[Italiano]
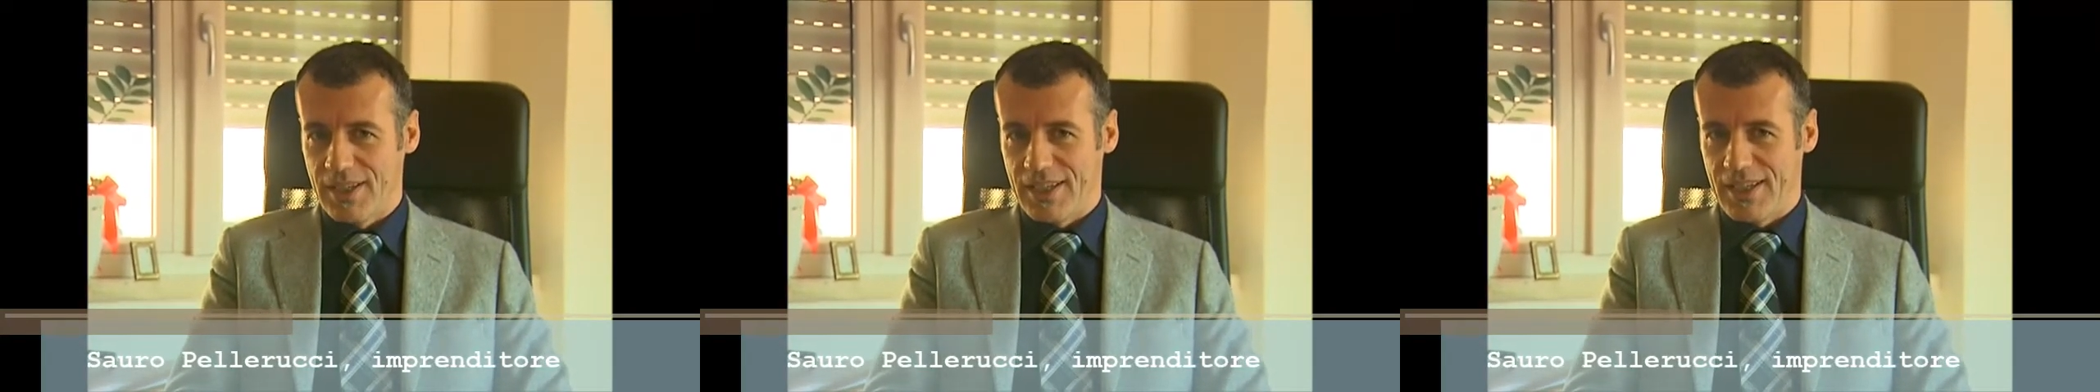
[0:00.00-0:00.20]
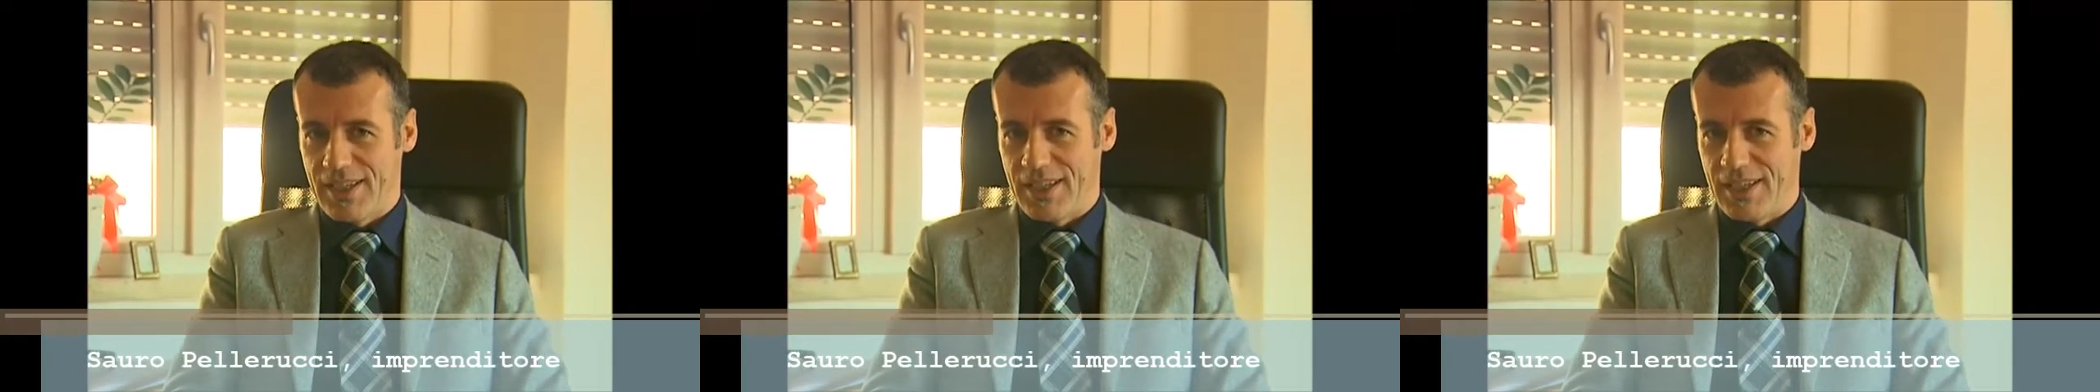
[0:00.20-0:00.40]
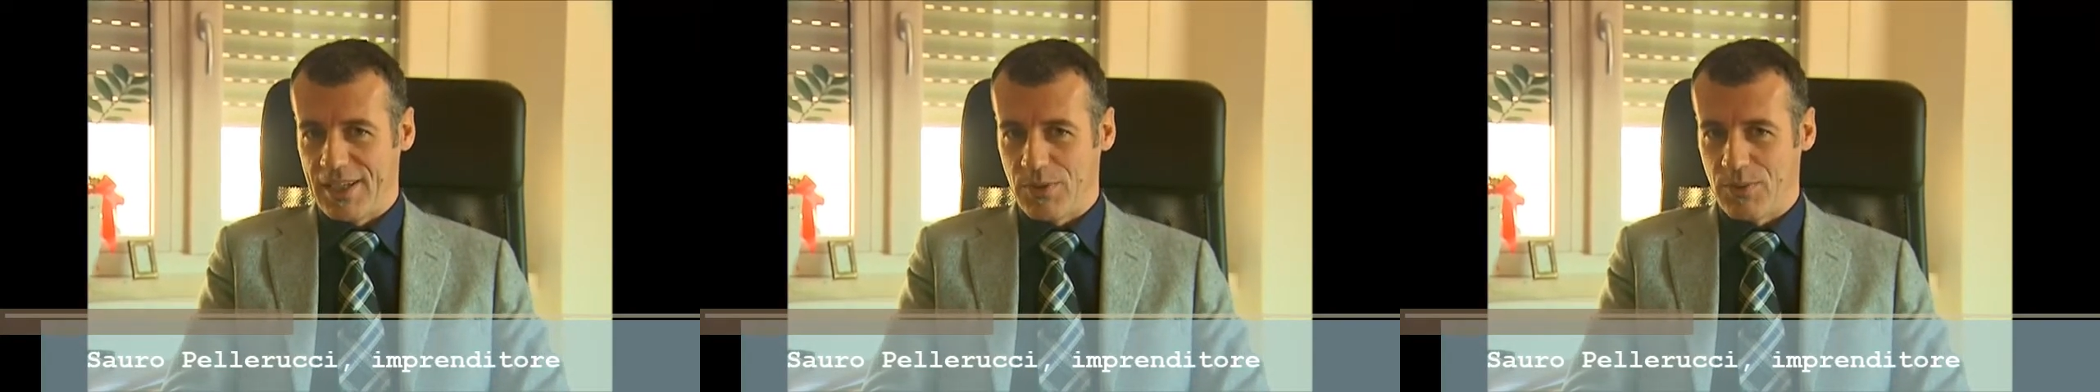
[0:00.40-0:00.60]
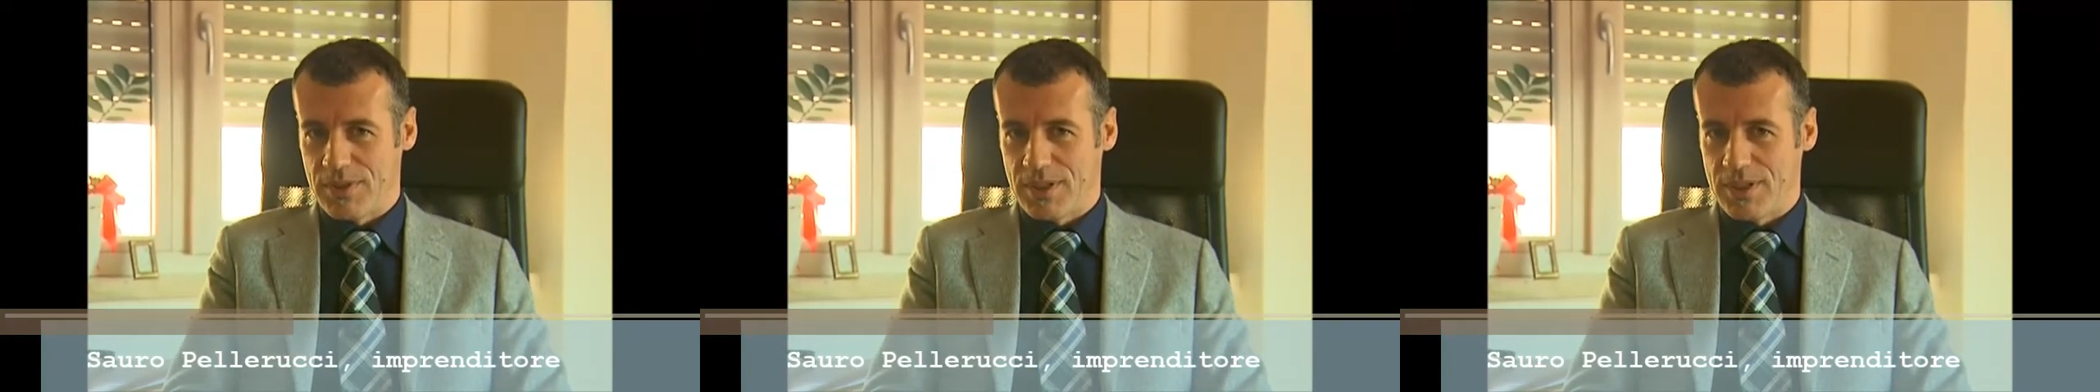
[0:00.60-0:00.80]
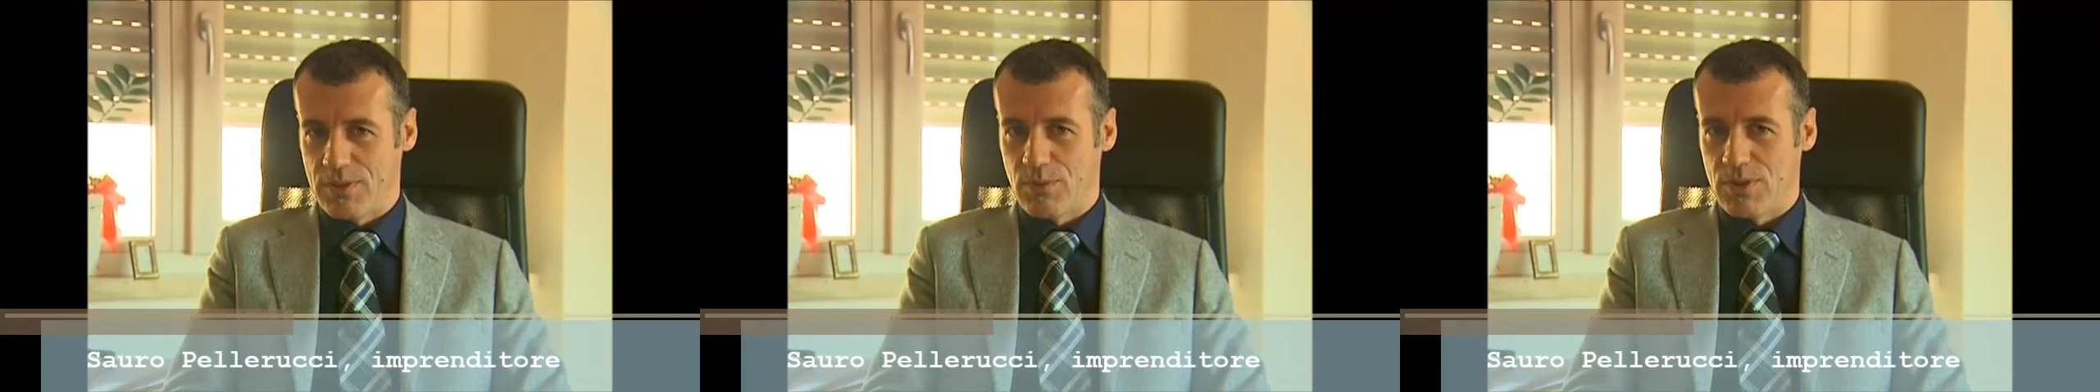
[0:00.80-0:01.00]
eh, in
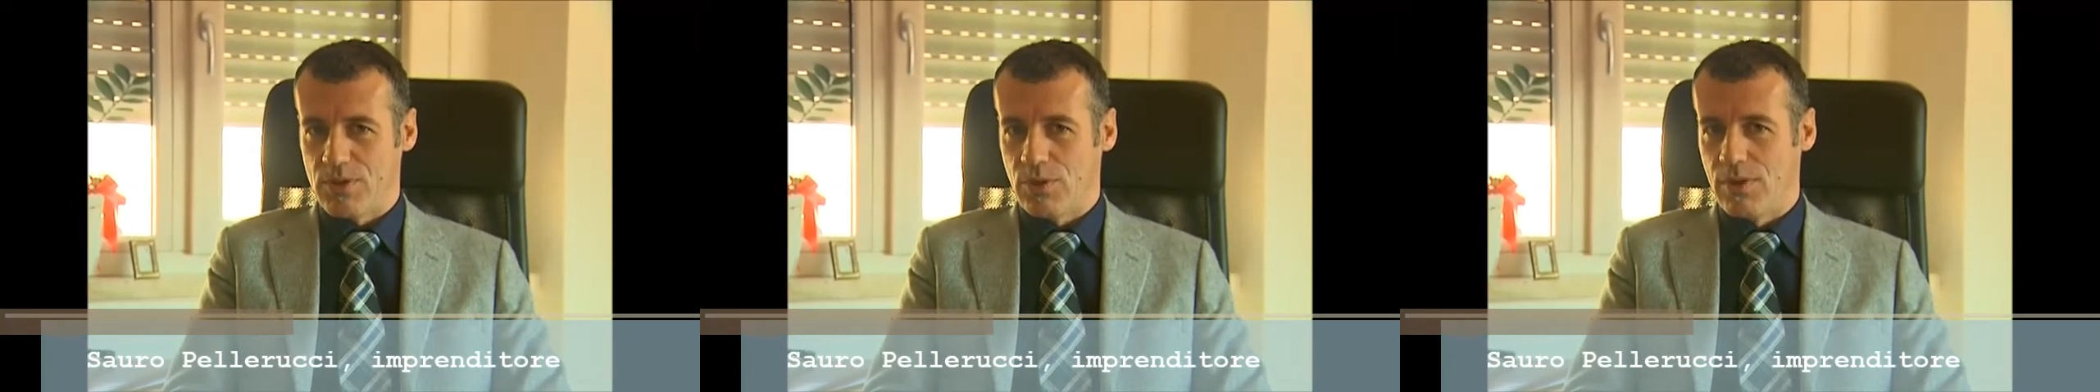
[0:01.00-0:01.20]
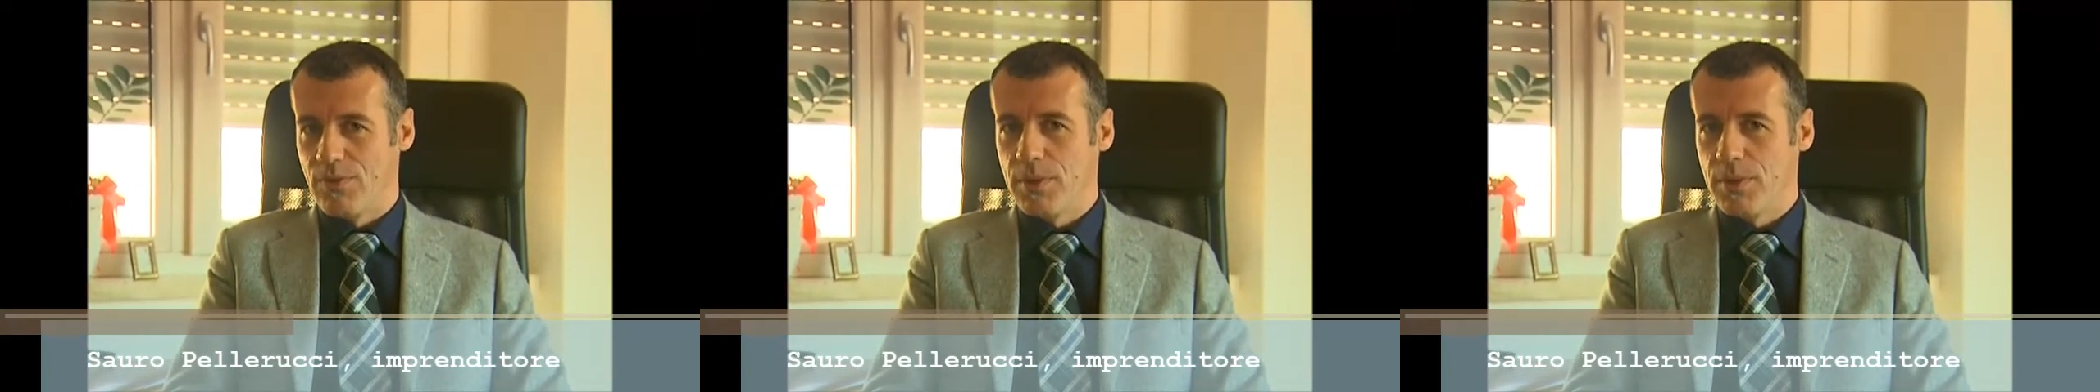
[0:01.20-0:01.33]
questa situazione.